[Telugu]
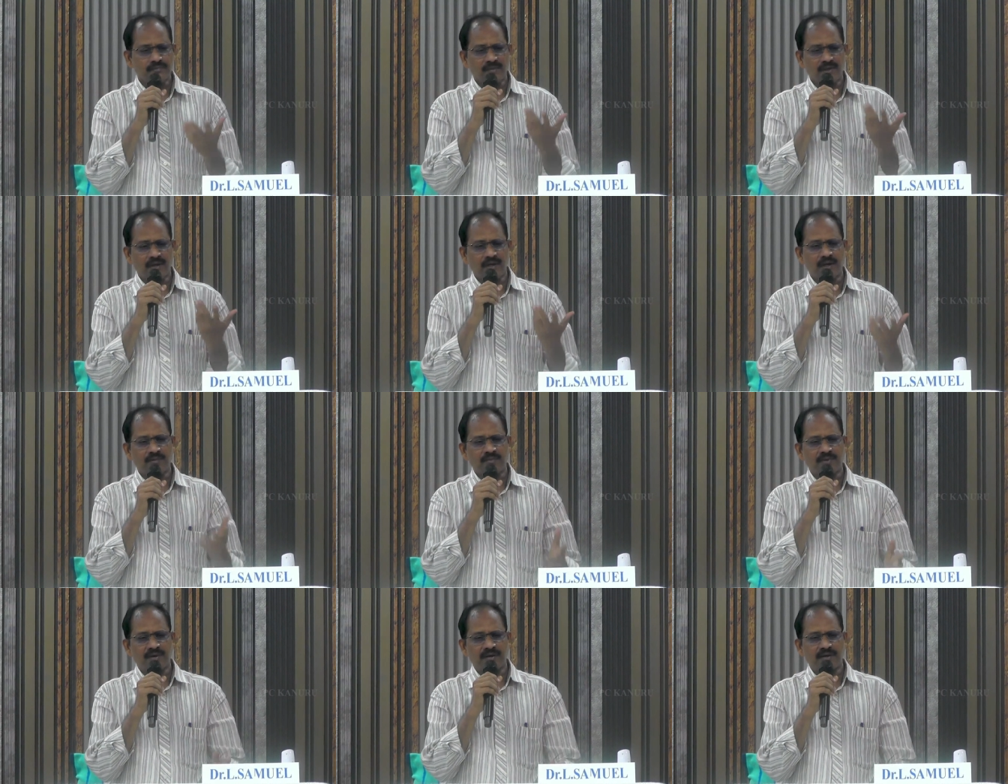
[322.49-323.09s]
నా
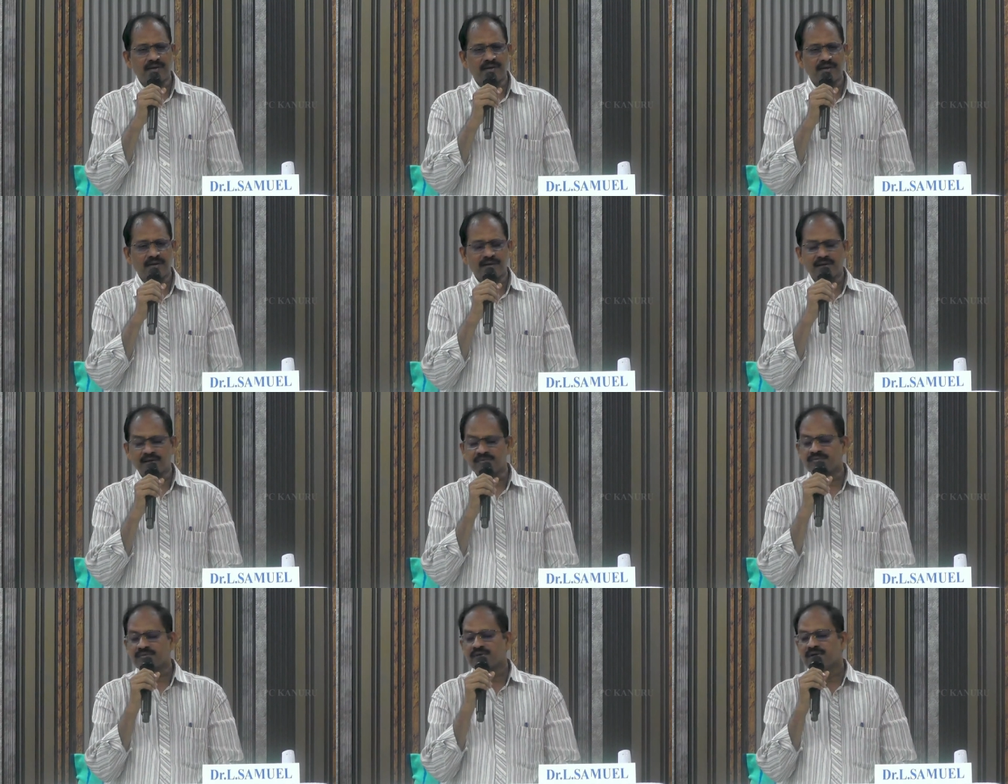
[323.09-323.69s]
భార్యకు
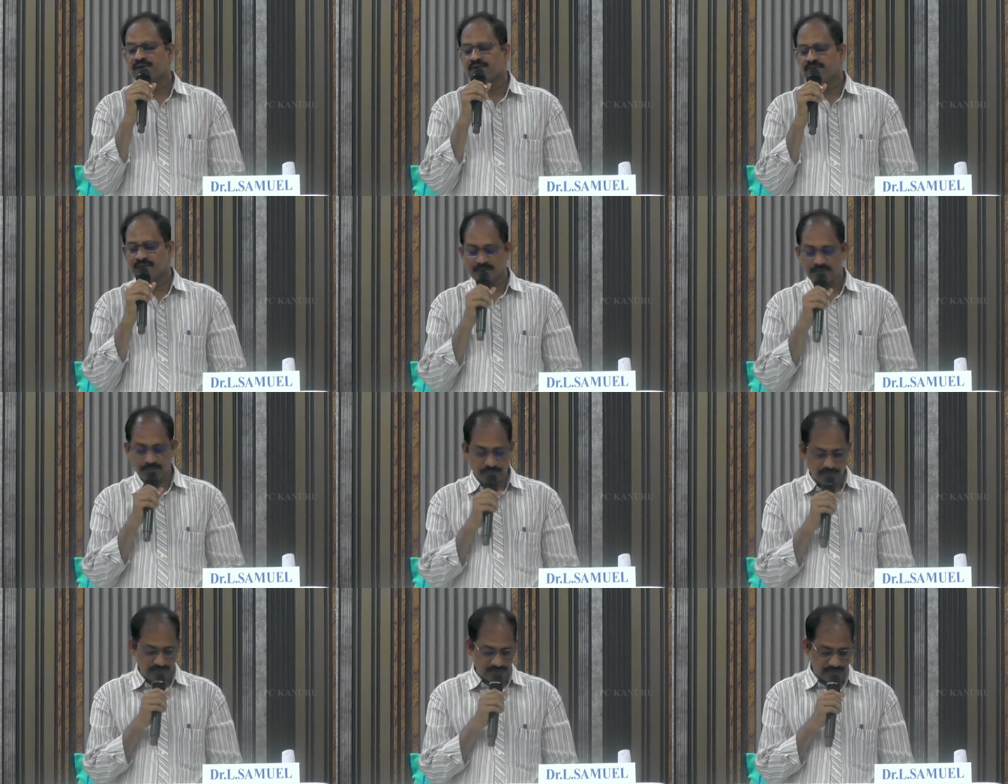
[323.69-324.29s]
అసహ్యం
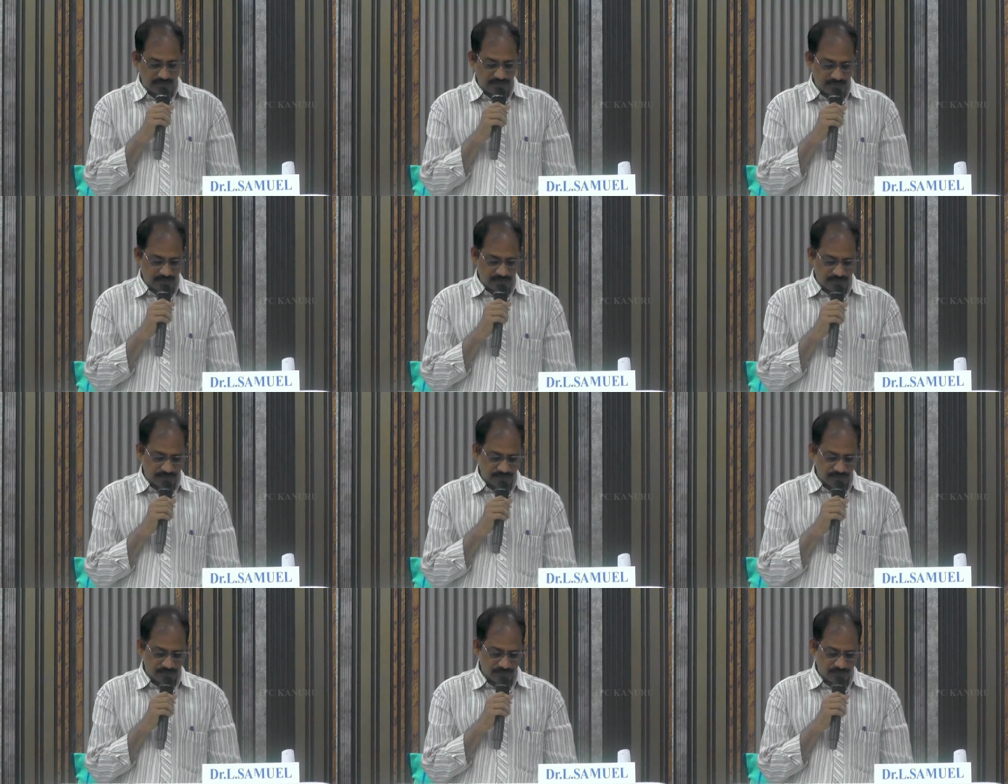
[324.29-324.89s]
అయిపోయింది
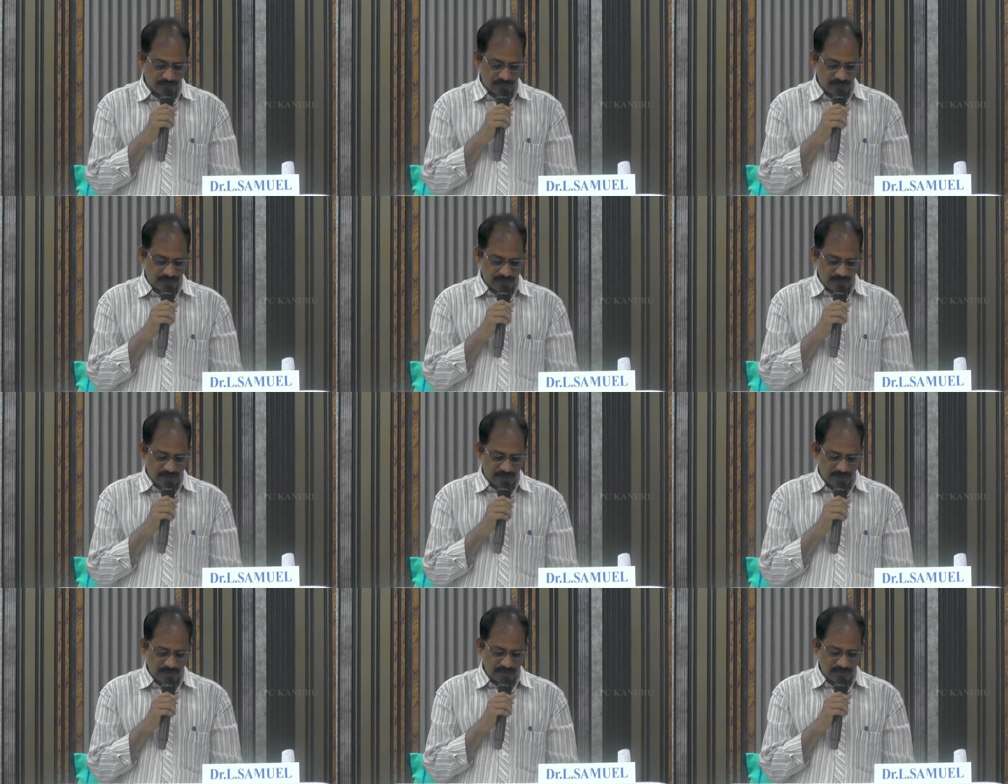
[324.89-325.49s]

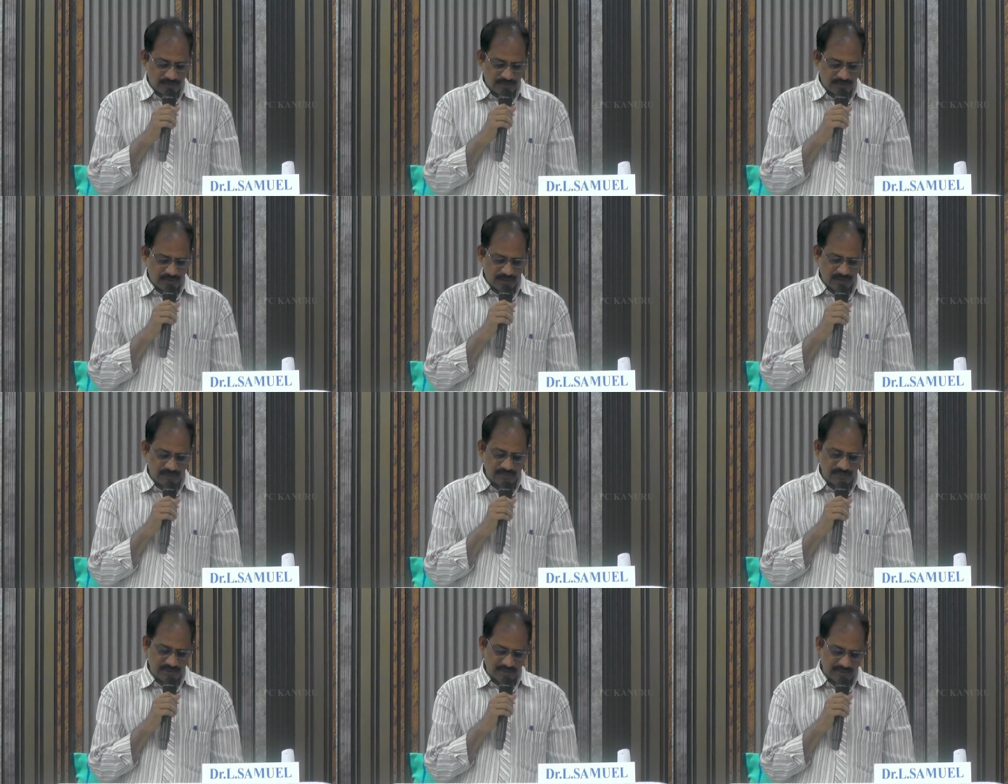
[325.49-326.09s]

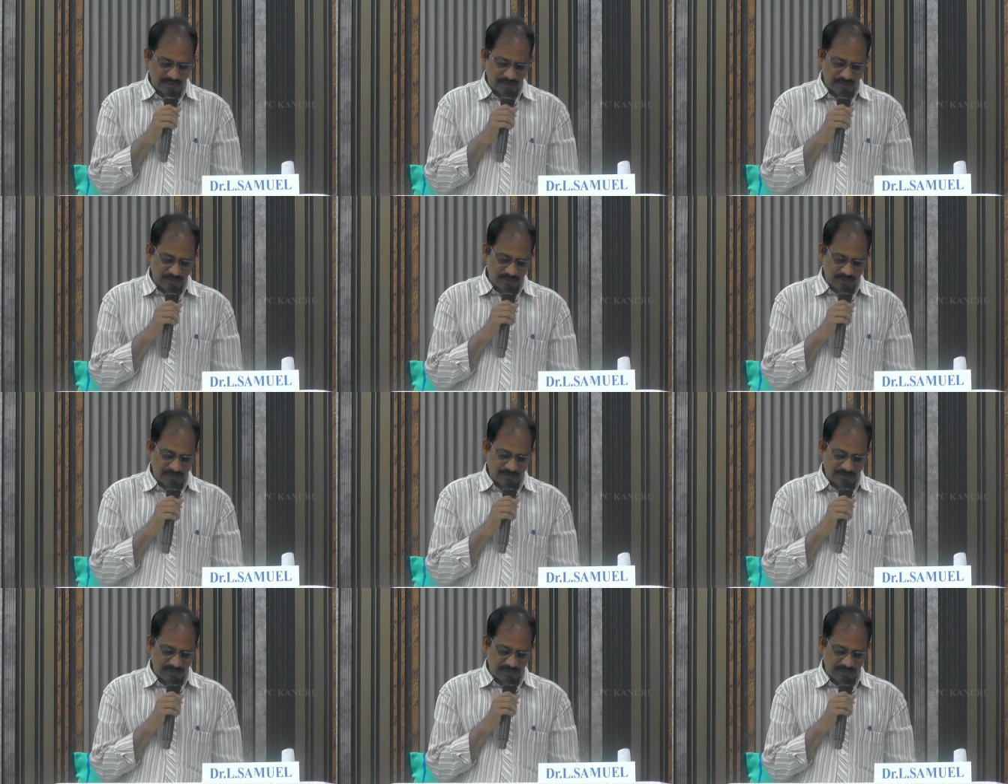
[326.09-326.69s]
ఆమె అట్లా
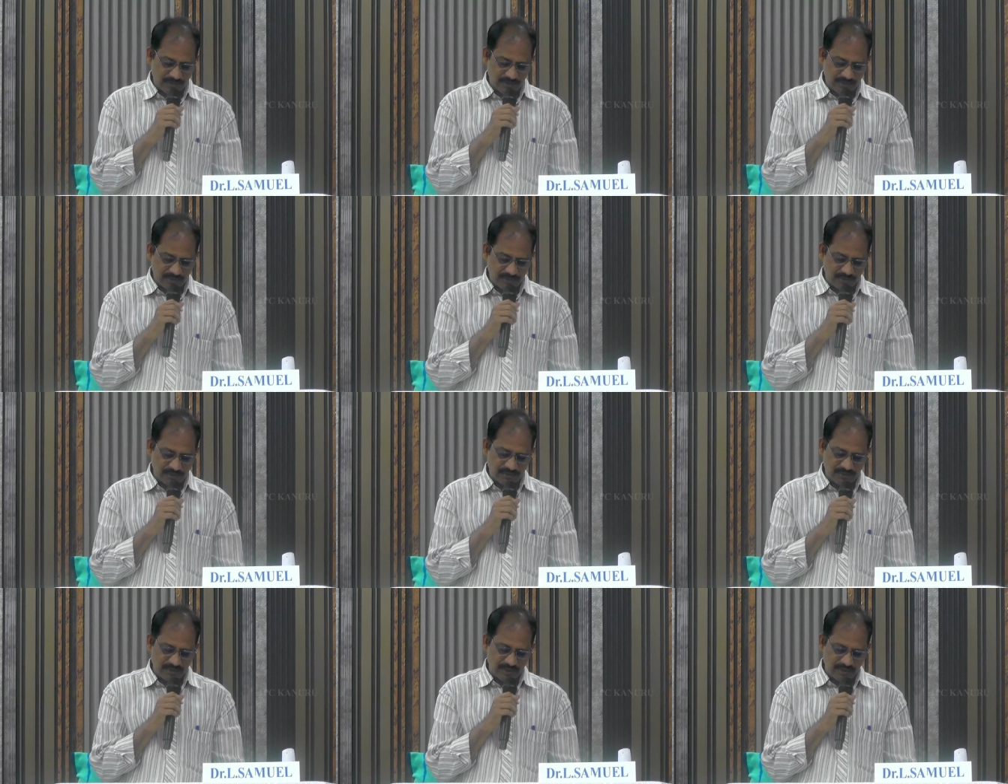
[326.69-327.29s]
పెడితే
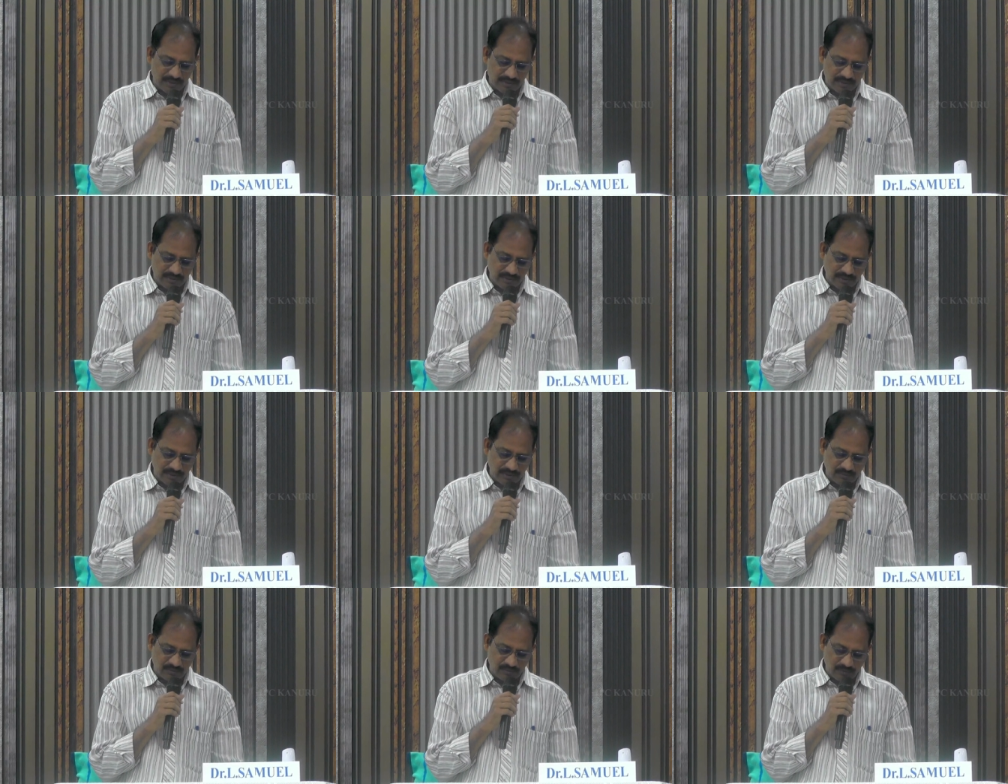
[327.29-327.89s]
నేను కలిగిన
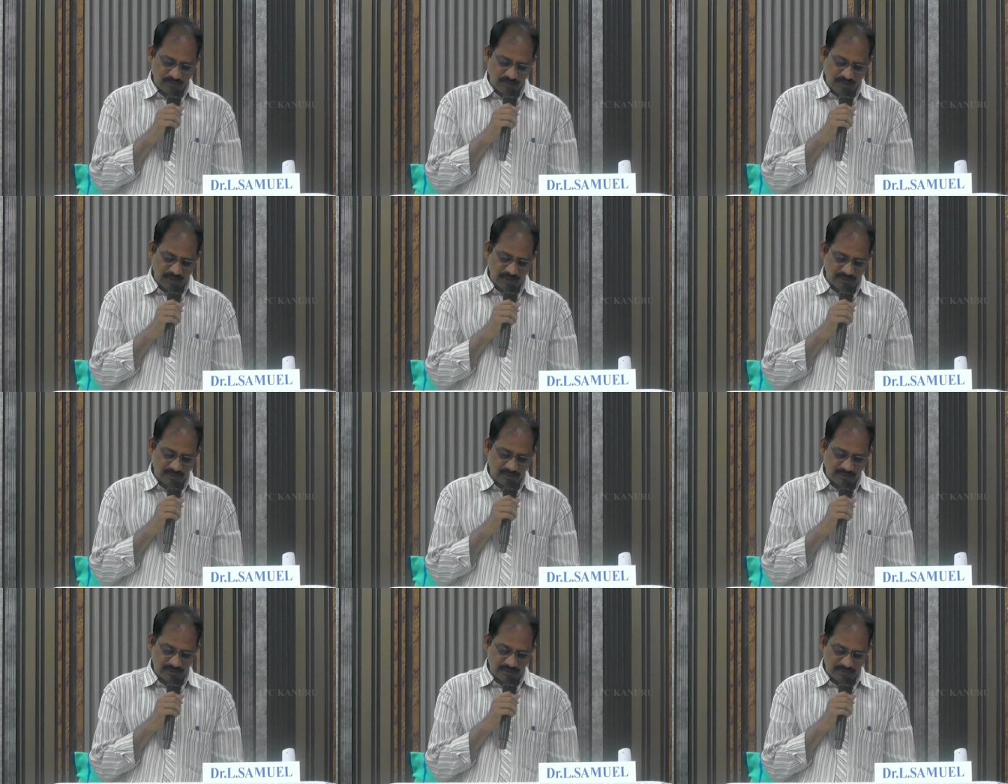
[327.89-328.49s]

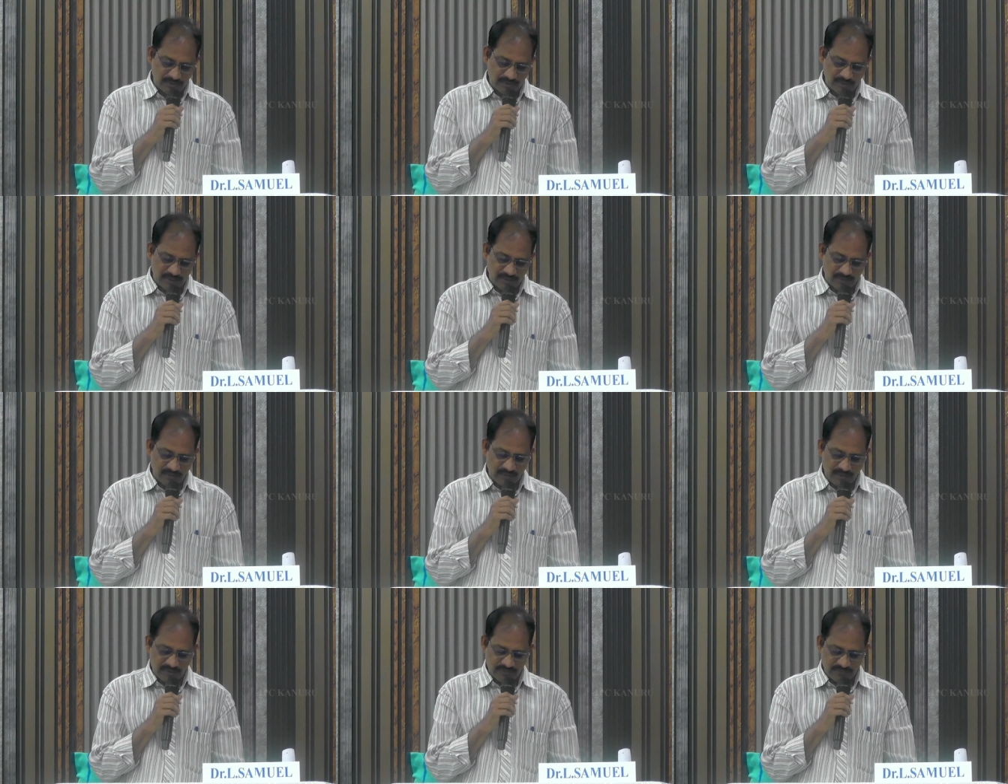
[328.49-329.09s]
కుమారులకు నా
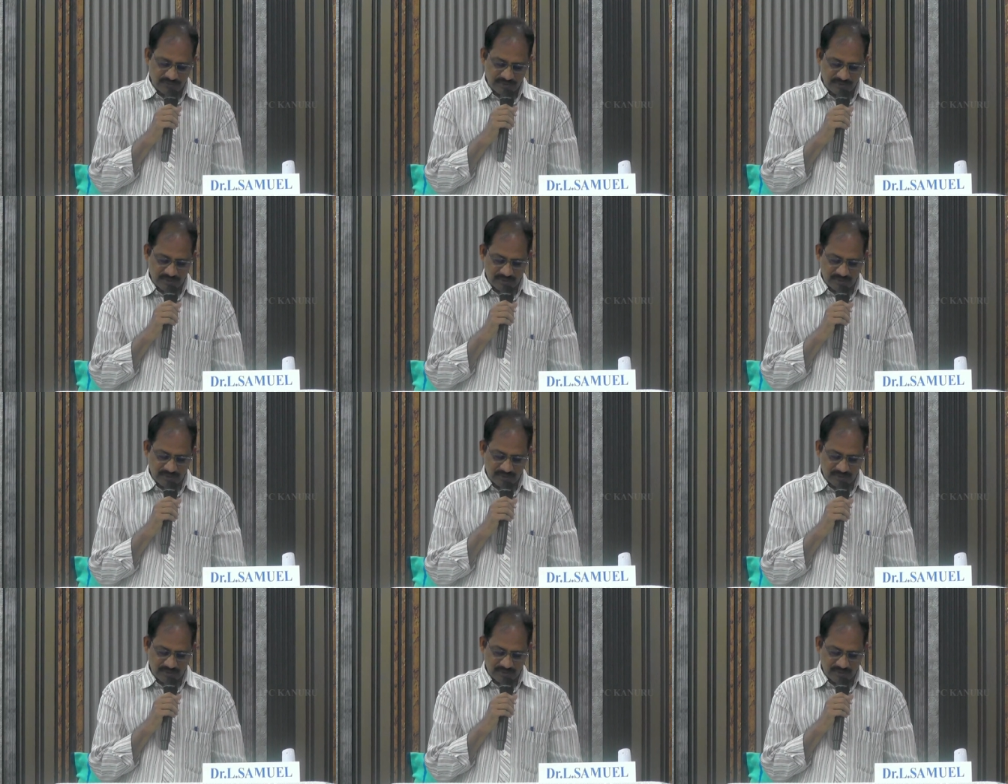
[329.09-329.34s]
వాసన